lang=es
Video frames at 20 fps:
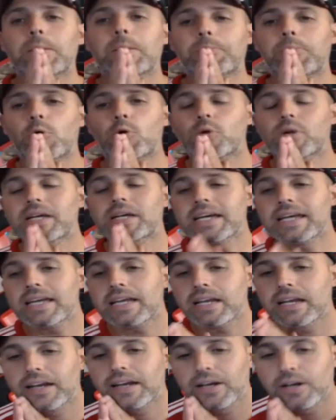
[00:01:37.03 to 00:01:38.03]
¿Por qué
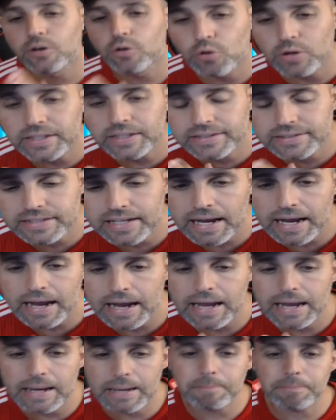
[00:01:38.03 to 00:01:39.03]
no está
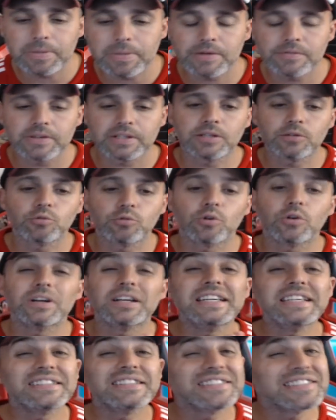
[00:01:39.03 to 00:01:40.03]
en P21
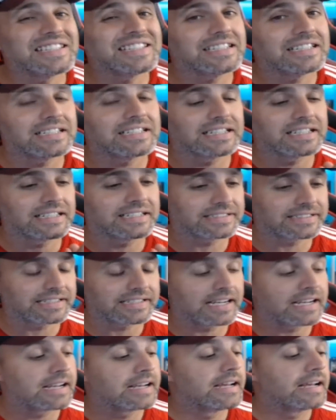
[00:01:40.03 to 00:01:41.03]
y sí
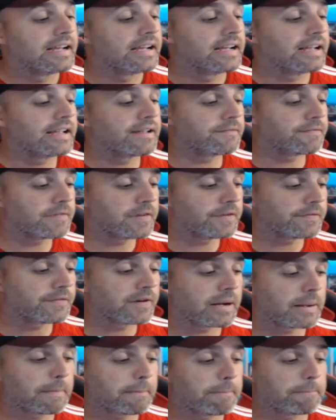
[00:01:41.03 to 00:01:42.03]
está en
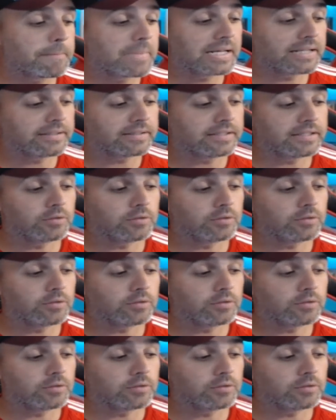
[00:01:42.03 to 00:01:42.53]
FIFA 21?